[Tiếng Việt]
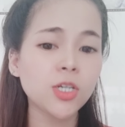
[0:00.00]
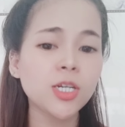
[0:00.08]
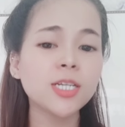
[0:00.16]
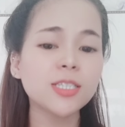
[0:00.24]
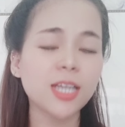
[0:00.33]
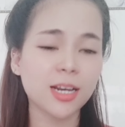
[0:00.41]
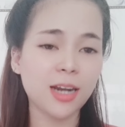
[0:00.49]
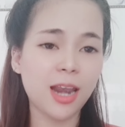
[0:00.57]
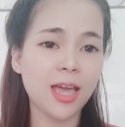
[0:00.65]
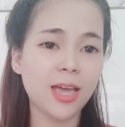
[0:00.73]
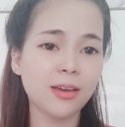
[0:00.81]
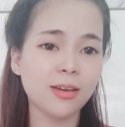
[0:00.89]
và
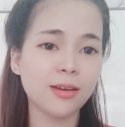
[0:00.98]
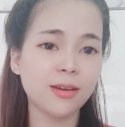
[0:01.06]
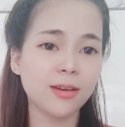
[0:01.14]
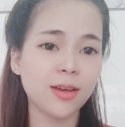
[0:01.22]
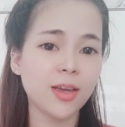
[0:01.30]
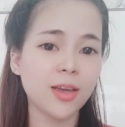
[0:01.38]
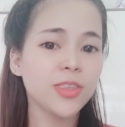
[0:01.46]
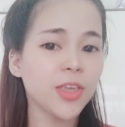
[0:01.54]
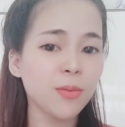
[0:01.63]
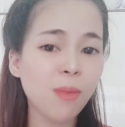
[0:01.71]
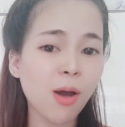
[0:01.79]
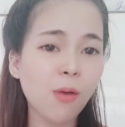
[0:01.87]
sự ganh ghét
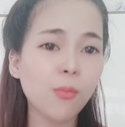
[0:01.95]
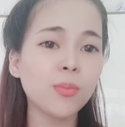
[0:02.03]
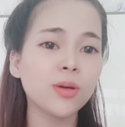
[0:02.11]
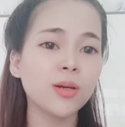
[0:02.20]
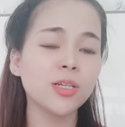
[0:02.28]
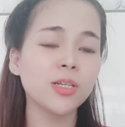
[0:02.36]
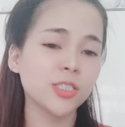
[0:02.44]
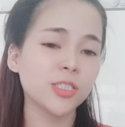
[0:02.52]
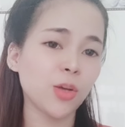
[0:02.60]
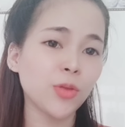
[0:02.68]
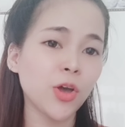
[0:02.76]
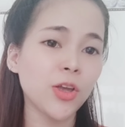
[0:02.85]
còn bây giờ
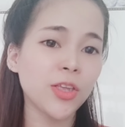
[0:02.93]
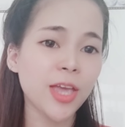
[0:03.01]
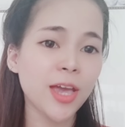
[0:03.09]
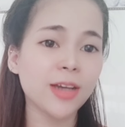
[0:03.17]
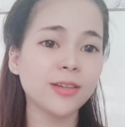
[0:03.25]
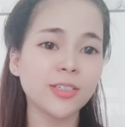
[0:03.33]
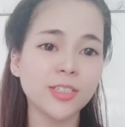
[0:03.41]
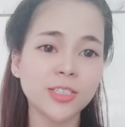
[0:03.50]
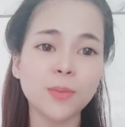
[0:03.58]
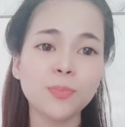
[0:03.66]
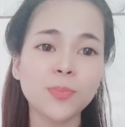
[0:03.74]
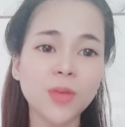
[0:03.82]
hậu duệ của cô hai
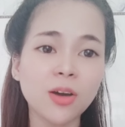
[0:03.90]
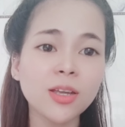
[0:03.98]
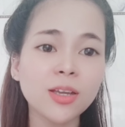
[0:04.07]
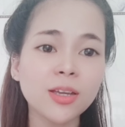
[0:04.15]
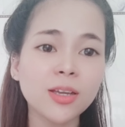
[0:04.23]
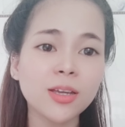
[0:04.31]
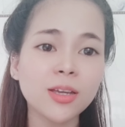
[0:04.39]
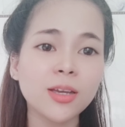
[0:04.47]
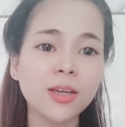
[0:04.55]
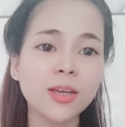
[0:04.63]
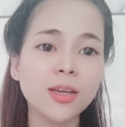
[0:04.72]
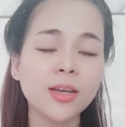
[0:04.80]
thì không thể nào mà bị
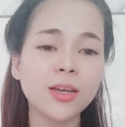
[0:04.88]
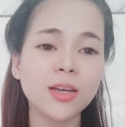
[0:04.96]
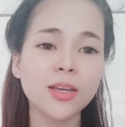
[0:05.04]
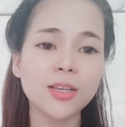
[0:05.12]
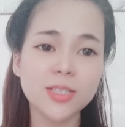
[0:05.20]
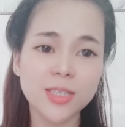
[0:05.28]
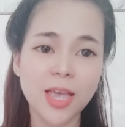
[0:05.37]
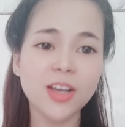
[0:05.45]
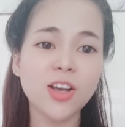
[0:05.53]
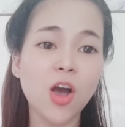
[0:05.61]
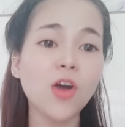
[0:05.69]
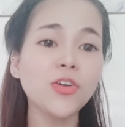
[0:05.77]
mắc mưu bởi những con
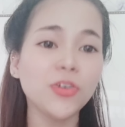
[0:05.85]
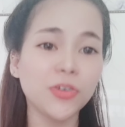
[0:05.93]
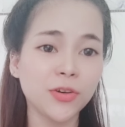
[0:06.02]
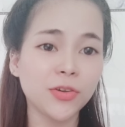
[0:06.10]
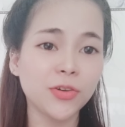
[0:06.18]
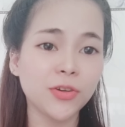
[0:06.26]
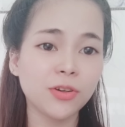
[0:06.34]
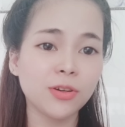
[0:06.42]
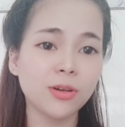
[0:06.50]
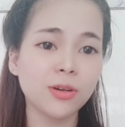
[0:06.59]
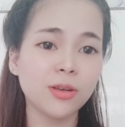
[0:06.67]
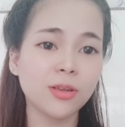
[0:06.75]
người như thế này
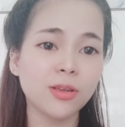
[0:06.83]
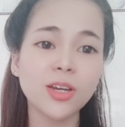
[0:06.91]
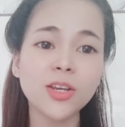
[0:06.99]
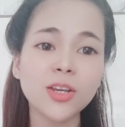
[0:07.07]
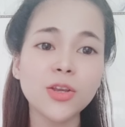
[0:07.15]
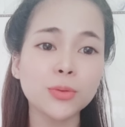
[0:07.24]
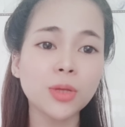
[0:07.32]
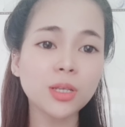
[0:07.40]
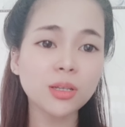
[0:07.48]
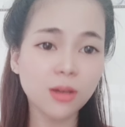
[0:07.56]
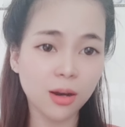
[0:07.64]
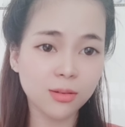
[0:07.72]
chúng ta hãy vững
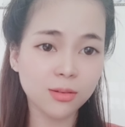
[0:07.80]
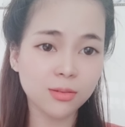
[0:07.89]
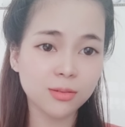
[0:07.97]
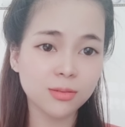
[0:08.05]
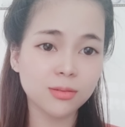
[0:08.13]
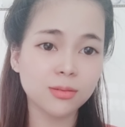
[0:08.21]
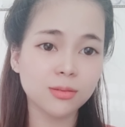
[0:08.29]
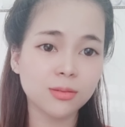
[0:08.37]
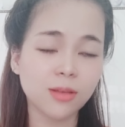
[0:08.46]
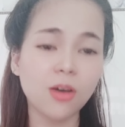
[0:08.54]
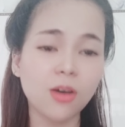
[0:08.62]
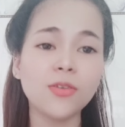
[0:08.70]
lòng lên bởi vì
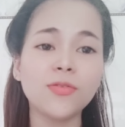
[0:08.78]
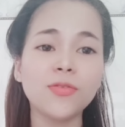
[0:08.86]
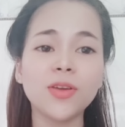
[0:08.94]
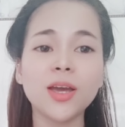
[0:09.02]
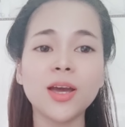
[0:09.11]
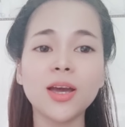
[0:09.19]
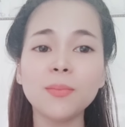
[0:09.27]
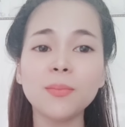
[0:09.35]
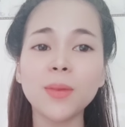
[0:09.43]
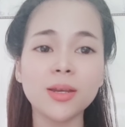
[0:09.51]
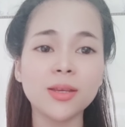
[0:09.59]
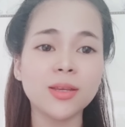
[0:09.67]
người ta có nói gì đi
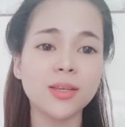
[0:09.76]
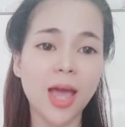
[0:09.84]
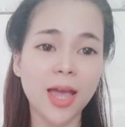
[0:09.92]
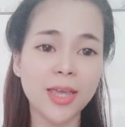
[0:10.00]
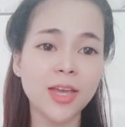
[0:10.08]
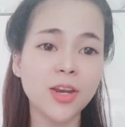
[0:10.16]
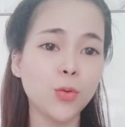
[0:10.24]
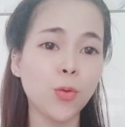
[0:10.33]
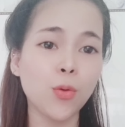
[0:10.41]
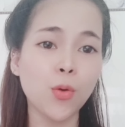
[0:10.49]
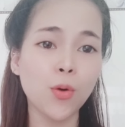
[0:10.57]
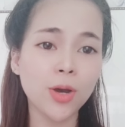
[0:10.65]
chăng nữa thì chúng ta
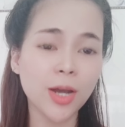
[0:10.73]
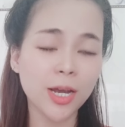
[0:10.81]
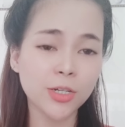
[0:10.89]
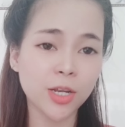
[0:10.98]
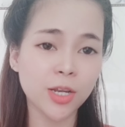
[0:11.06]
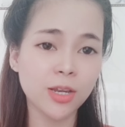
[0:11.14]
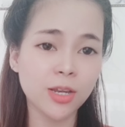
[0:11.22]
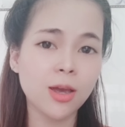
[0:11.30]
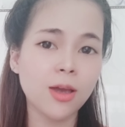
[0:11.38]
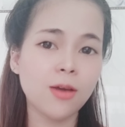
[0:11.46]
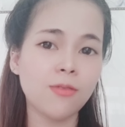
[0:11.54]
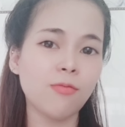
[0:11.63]
cũng là ca nghệ sĩ
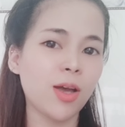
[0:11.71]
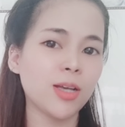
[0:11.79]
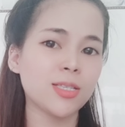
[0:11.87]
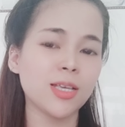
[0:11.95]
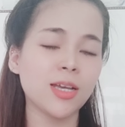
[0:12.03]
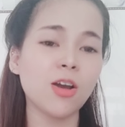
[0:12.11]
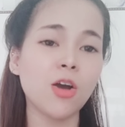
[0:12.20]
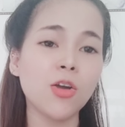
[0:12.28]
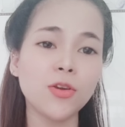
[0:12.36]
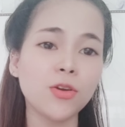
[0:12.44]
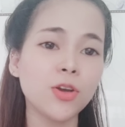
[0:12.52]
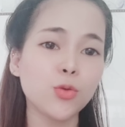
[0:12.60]
chuyên nghiệp
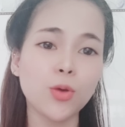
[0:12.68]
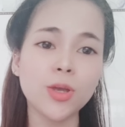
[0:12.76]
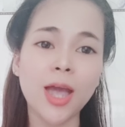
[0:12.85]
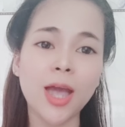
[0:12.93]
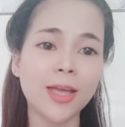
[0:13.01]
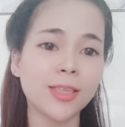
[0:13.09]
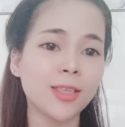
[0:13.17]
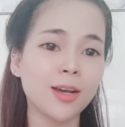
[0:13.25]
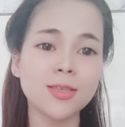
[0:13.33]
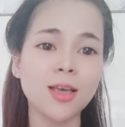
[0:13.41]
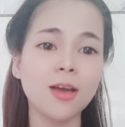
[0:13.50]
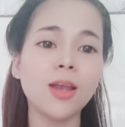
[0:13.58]
chúng ta
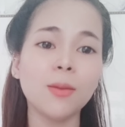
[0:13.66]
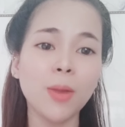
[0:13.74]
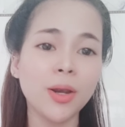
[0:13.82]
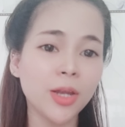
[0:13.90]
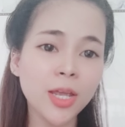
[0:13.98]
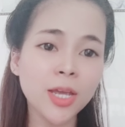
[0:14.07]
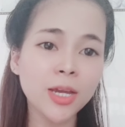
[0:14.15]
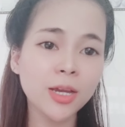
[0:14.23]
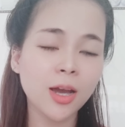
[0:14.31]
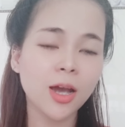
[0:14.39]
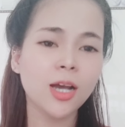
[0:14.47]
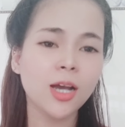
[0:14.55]
cần có cái tương
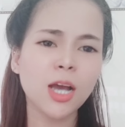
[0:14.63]
lai